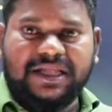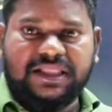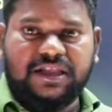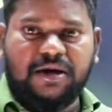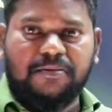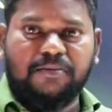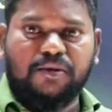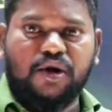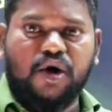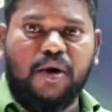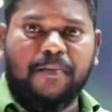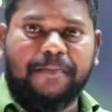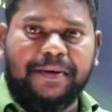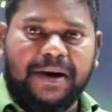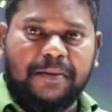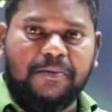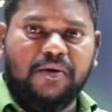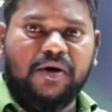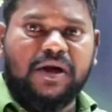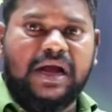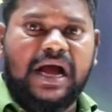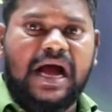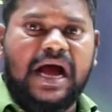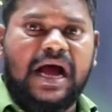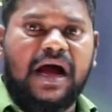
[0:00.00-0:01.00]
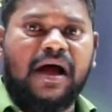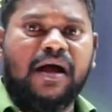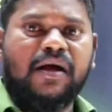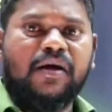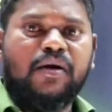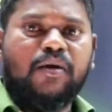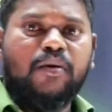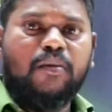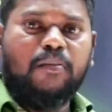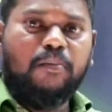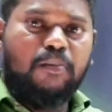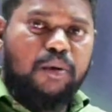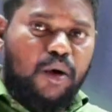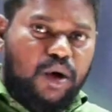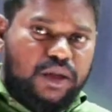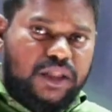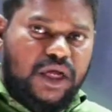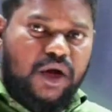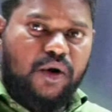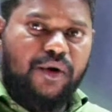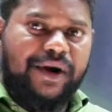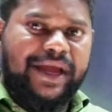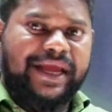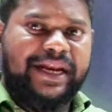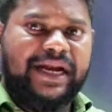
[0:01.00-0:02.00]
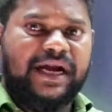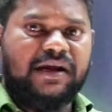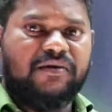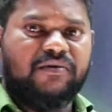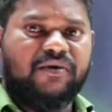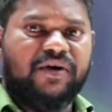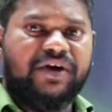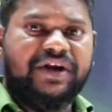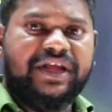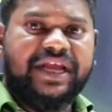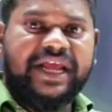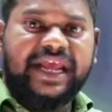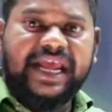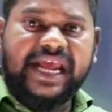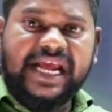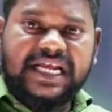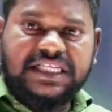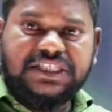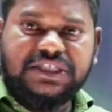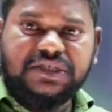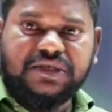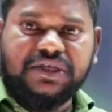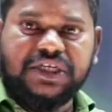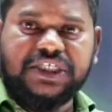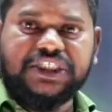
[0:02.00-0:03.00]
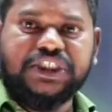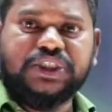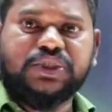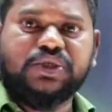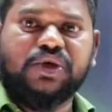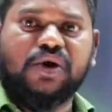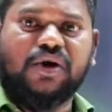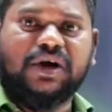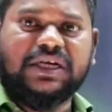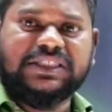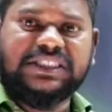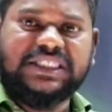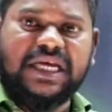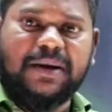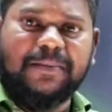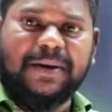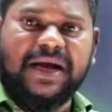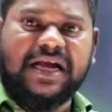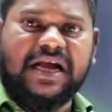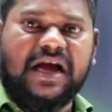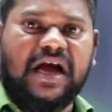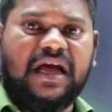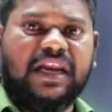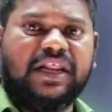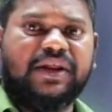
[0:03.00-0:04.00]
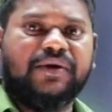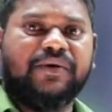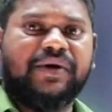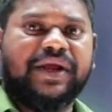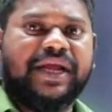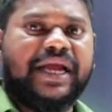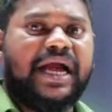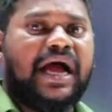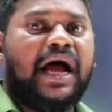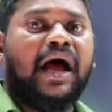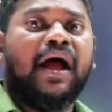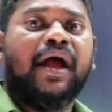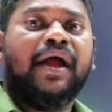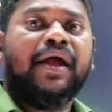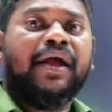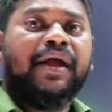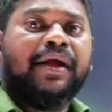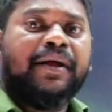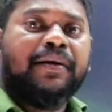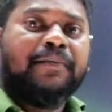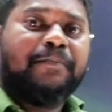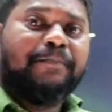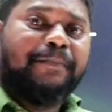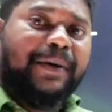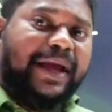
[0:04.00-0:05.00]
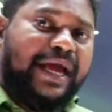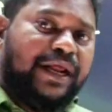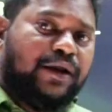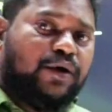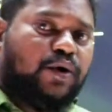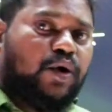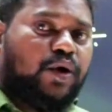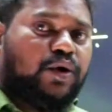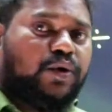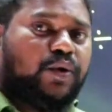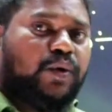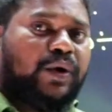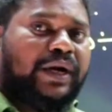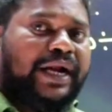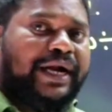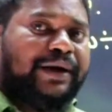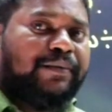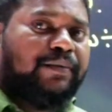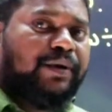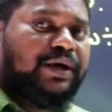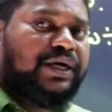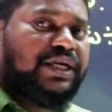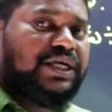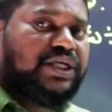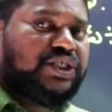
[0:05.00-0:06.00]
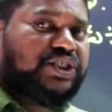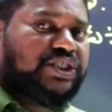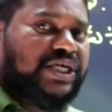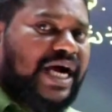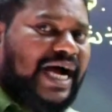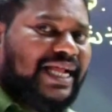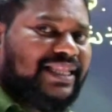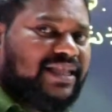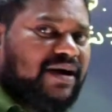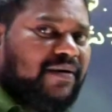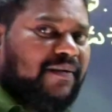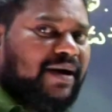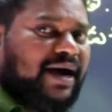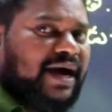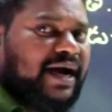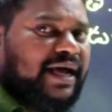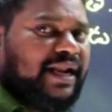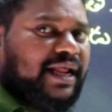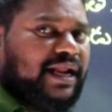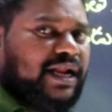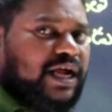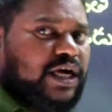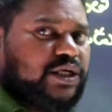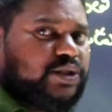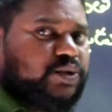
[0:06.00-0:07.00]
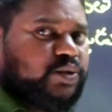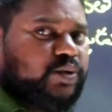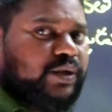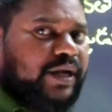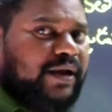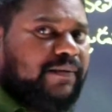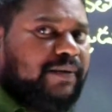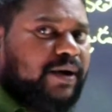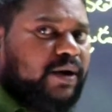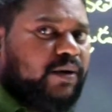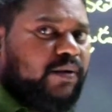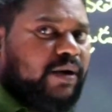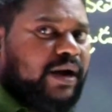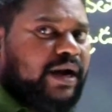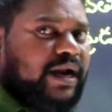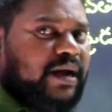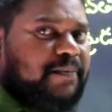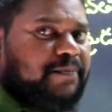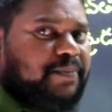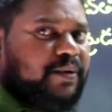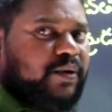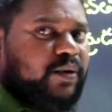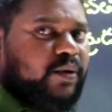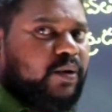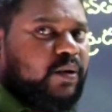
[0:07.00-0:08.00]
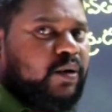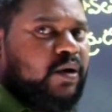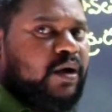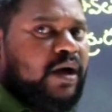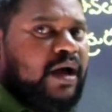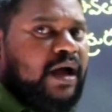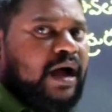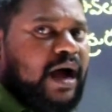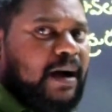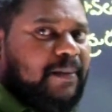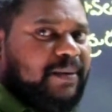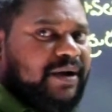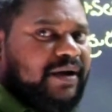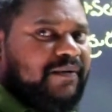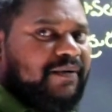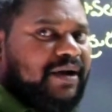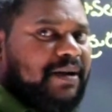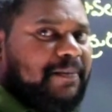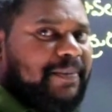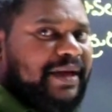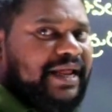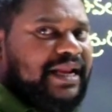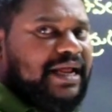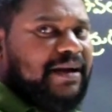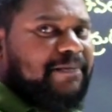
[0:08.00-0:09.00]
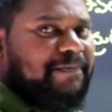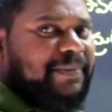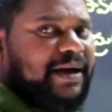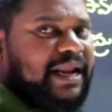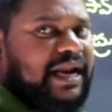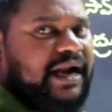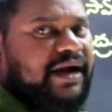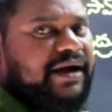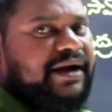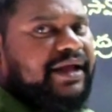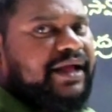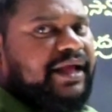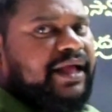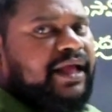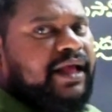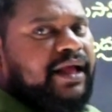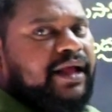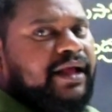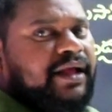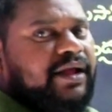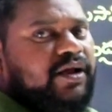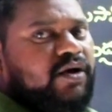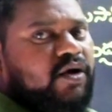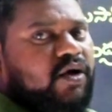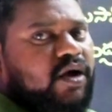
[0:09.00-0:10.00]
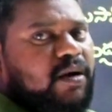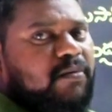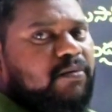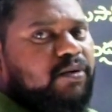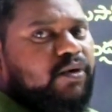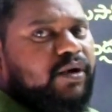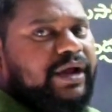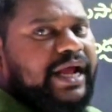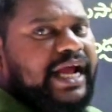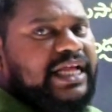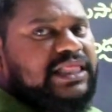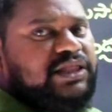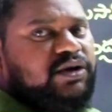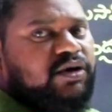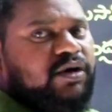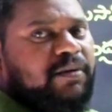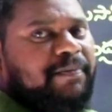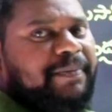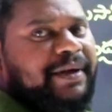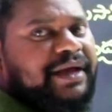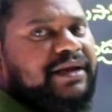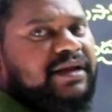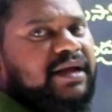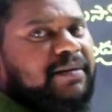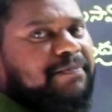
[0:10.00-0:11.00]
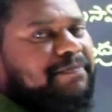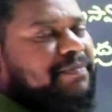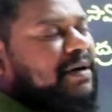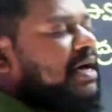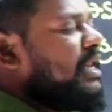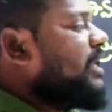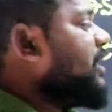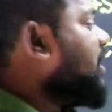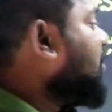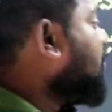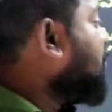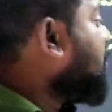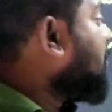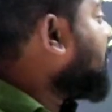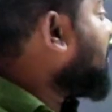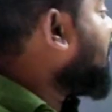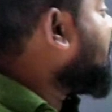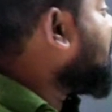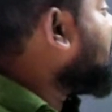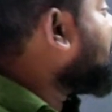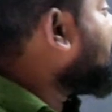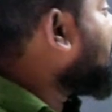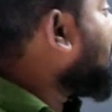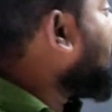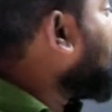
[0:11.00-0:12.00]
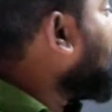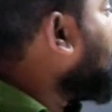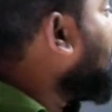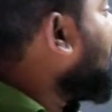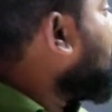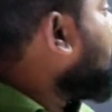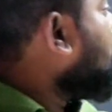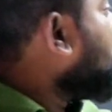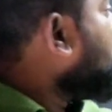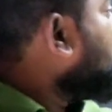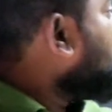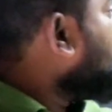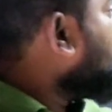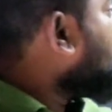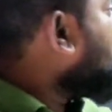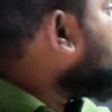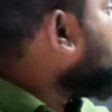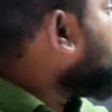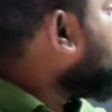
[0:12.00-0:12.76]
మతంలో ప్రముఖ బోధకుడైనటువంటి ఏసుక్రీస్తు యొక్క సమకాలీనుడిగా పేర్కొంటున్నటువంటి శాతవాహన రాజు ఎవరు అన్నప్పుడు అప్పుడు ఎవరి పేరు చెప్పాలండి ఈ యొక్క మృగేంద్రుని పేరు చెప్పాలి ఎవరి పేరు చెప్పాలి ఈ యొక్క